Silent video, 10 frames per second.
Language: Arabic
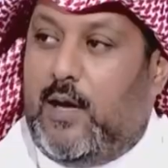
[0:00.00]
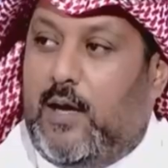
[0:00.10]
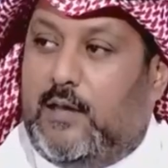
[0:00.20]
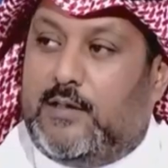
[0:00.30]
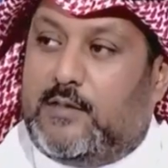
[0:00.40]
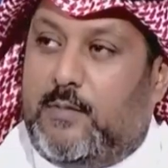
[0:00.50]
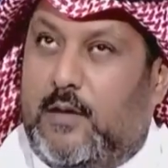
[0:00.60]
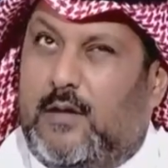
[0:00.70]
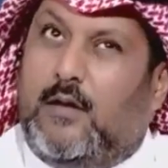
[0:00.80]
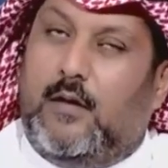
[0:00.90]
ولا شو
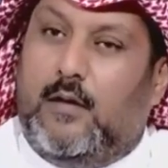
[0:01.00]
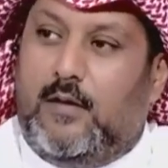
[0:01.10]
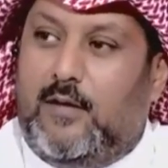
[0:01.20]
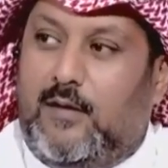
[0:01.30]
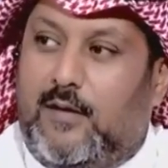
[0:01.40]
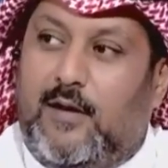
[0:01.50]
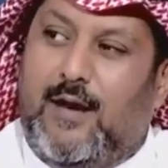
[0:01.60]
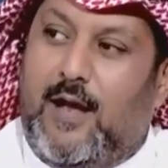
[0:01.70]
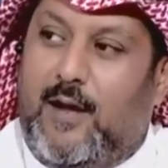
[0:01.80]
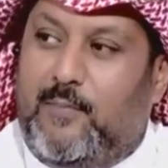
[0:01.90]
اسمه
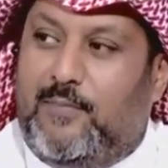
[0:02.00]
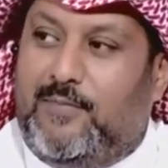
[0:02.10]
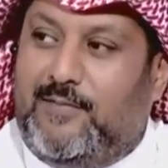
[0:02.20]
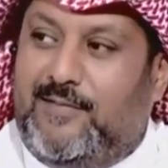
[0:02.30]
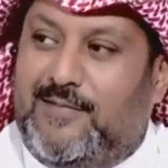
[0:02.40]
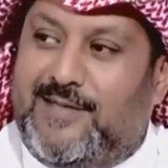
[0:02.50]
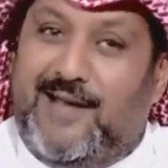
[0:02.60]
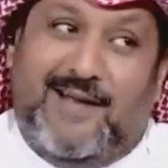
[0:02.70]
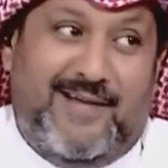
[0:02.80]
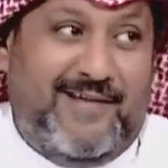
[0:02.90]
لاعب لا لا
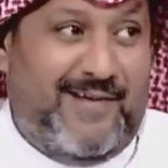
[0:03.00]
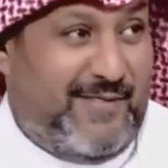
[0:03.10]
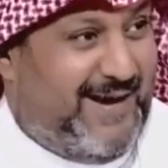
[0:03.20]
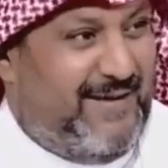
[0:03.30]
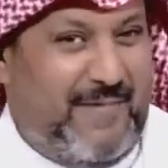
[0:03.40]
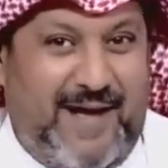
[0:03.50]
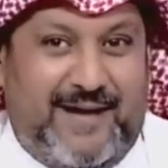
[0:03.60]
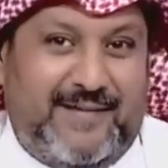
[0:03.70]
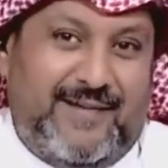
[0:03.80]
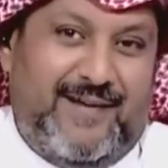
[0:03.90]
زي هذاك
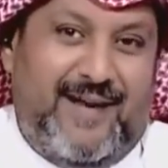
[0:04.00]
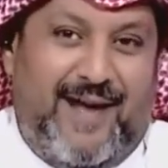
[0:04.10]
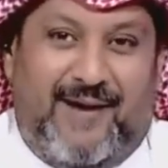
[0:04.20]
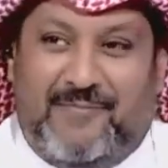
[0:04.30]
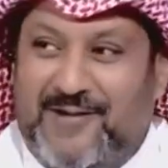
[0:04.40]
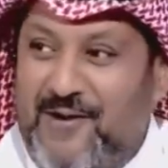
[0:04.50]
البيان لاعب